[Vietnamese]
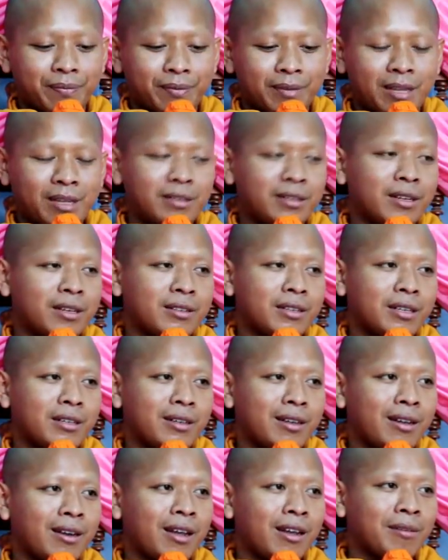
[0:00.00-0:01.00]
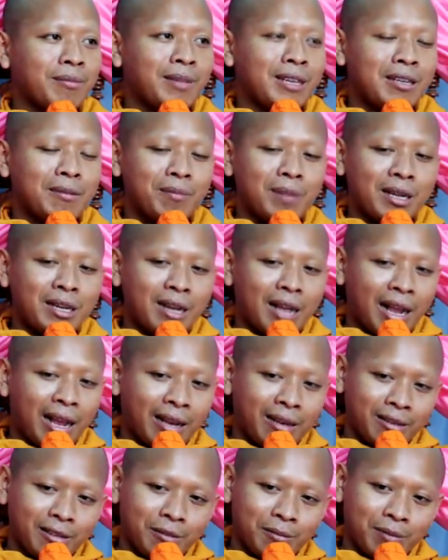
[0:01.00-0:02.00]
đại chân tới cần ăn miền pel
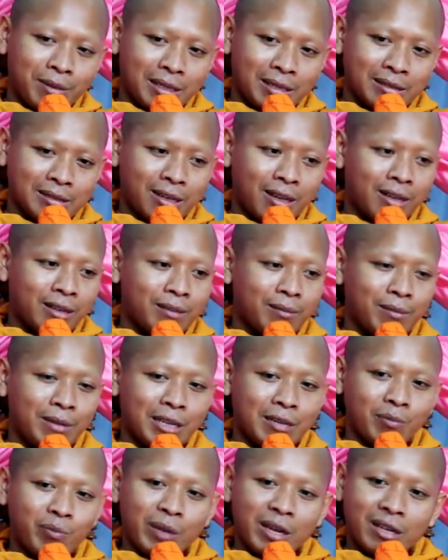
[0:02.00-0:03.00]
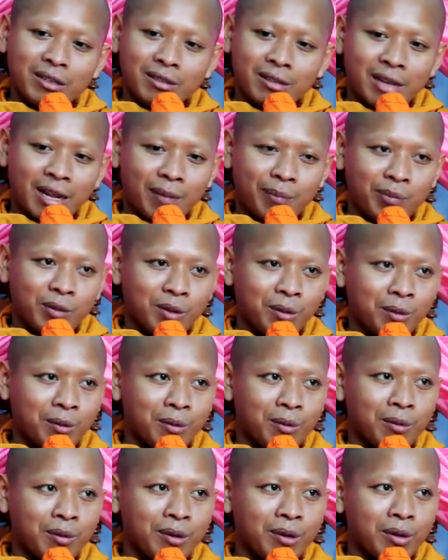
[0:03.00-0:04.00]
ăn sập thử ăn miền pel đáp
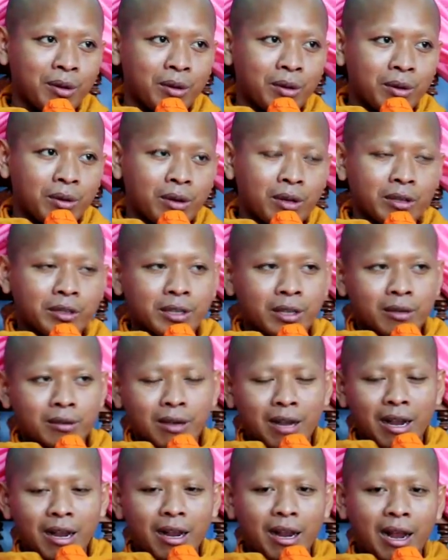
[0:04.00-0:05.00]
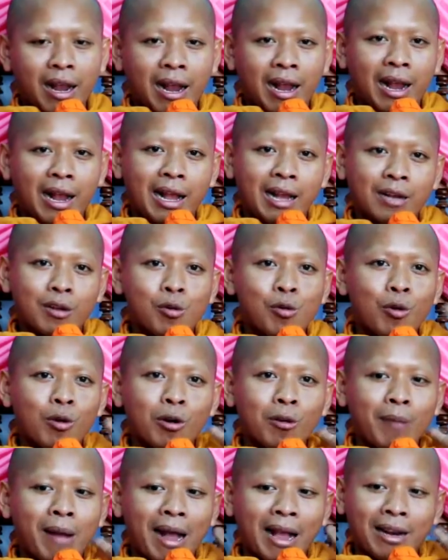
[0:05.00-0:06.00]
thổ đại chân à ha khu
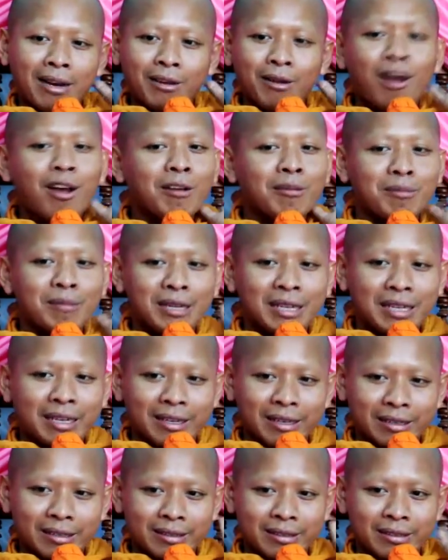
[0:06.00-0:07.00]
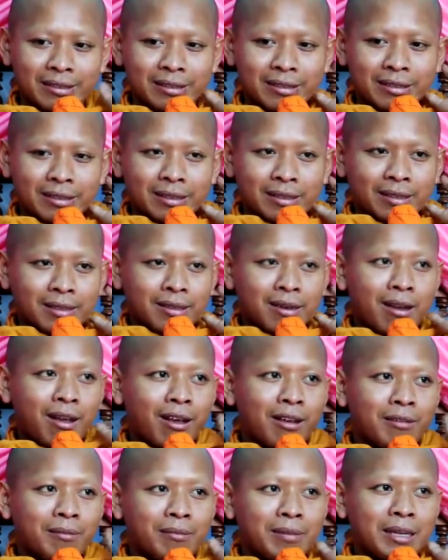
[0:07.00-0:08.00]
của ba nó ăn miền đó
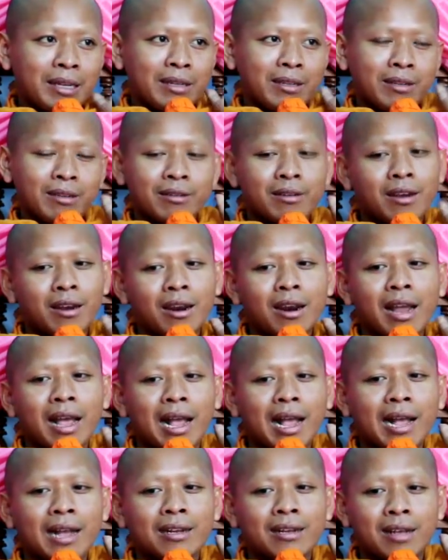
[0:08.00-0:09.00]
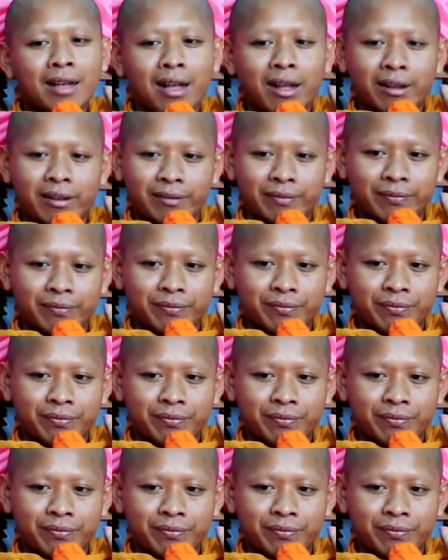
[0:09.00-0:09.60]
ăn miền tới cần là ha khẩn